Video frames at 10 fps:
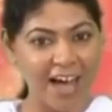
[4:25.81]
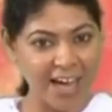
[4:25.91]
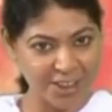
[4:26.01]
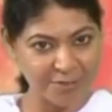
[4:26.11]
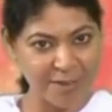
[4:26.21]

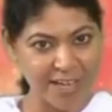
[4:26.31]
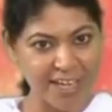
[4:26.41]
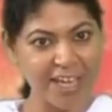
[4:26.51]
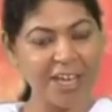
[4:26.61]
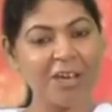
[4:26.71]
आत्मा
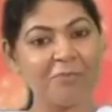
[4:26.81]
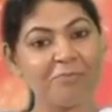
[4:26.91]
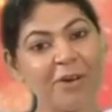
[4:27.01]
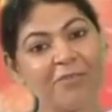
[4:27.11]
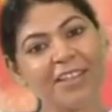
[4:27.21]
है
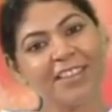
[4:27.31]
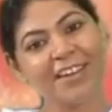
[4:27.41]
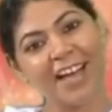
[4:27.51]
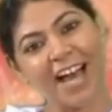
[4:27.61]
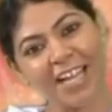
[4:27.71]

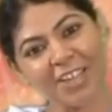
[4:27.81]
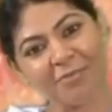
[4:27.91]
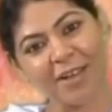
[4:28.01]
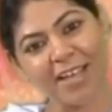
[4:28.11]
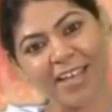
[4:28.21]
पवित्र
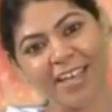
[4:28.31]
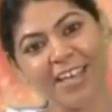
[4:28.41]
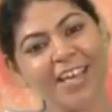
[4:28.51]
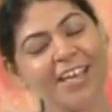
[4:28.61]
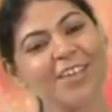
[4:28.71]
आत्मा है
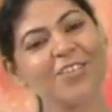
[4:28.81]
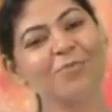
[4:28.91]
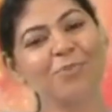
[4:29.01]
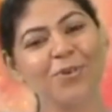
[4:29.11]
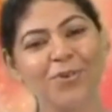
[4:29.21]
ही इज़ अ
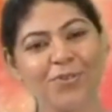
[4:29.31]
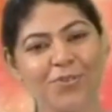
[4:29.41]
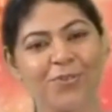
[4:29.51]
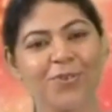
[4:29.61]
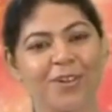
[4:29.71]
प्योर
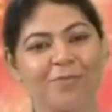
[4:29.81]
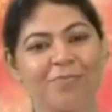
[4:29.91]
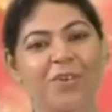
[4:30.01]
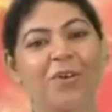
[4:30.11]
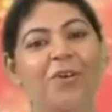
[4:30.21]
सोल
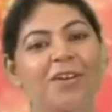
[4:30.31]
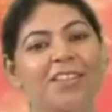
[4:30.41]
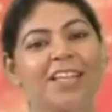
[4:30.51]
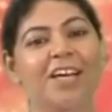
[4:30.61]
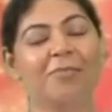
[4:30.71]
और
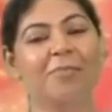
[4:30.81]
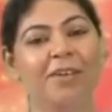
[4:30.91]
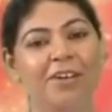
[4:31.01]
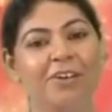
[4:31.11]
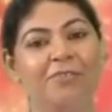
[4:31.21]
तब
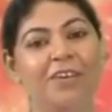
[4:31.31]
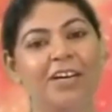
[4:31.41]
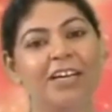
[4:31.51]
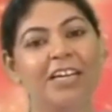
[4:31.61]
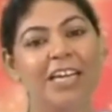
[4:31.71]

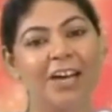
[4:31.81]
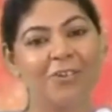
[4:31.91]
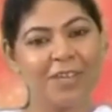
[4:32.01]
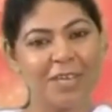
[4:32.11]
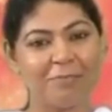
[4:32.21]
वह लव
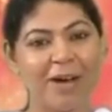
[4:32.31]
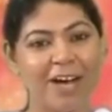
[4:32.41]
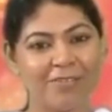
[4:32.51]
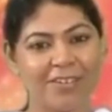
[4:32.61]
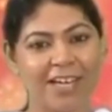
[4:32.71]
की
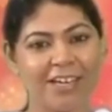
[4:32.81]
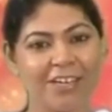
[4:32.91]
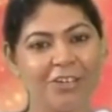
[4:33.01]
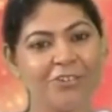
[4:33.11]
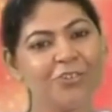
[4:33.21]
भावना
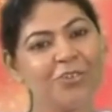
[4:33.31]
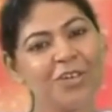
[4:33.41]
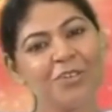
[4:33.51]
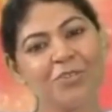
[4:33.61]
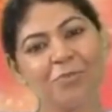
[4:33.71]
जो
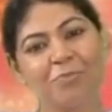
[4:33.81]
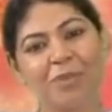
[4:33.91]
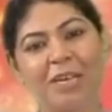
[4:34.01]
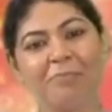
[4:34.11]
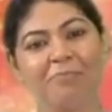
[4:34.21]
कि
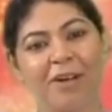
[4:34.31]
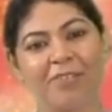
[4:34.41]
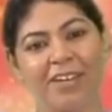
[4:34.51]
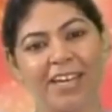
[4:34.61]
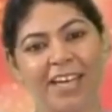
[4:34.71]
सुप्रीम
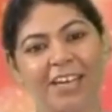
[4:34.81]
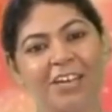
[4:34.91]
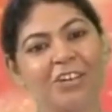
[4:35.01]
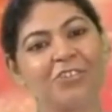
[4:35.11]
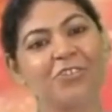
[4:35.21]
पावर है
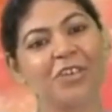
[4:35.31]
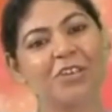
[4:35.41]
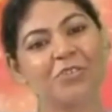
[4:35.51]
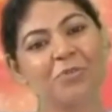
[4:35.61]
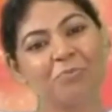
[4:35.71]
जो कि
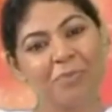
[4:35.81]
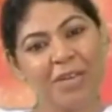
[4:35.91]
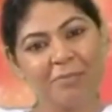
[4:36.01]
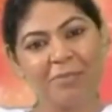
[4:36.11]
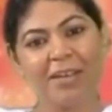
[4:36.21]

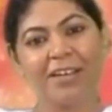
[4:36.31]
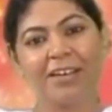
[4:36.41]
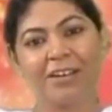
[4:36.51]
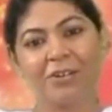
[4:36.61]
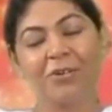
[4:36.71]
सुप्रीम
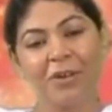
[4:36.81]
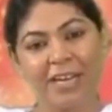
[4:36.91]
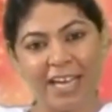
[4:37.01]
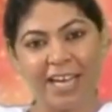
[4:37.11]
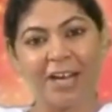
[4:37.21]
गुण
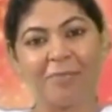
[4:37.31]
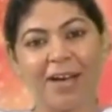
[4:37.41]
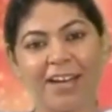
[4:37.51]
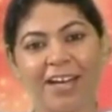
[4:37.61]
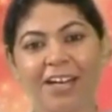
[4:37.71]
है
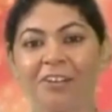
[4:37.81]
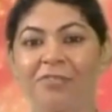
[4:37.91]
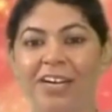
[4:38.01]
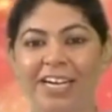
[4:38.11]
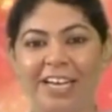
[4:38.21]
हमारा
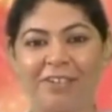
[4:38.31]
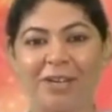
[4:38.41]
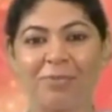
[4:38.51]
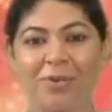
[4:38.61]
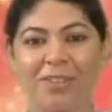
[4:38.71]
वह
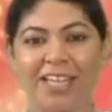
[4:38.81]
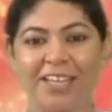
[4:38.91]
डेवलप होता